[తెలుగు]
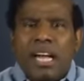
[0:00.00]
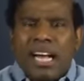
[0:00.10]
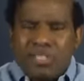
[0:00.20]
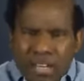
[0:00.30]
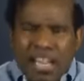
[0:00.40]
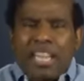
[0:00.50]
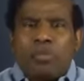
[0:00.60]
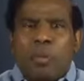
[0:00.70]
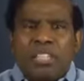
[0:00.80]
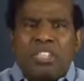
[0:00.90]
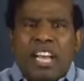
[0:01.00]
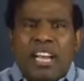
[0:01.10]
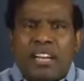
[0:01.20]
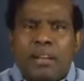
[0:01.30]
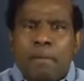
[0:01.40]
అందరూ కలిసి
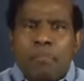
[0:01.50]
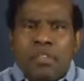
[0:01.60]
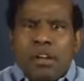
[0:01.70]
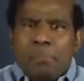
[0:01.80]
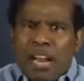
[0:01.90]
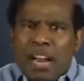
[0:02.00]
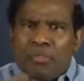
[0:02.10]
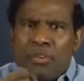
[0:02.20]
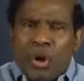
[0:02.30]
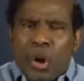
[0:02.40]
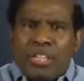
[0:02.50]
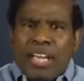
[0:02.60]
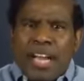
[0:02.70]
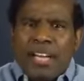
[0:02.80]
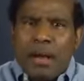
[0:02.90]
పనిచేయండి మన విరోధి
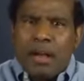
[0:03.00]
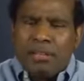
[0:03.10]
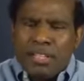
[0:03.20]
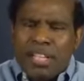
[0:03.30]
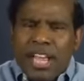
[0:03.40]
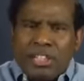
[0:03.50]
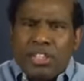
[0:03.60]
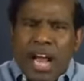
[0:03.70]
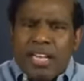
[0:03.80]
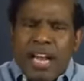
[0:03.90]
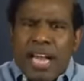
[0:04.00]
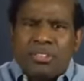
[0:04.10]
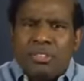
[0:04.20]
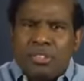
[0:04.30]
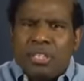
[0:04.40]
అయిన ఈ దేశాన్ని
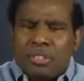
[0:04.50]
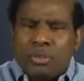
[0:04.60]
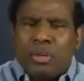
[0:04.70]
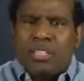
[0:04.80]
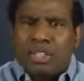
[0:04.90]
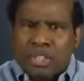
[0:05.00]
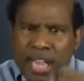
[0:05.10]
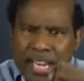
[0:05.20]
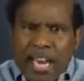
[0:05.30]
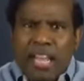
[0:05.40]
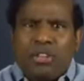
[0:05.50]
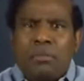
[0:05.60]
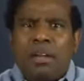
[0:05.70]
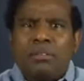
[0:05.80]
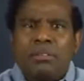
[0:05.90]
నాశనం చేస్తున్న చైనాతో
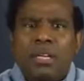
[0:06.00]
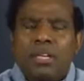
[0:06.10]
మనం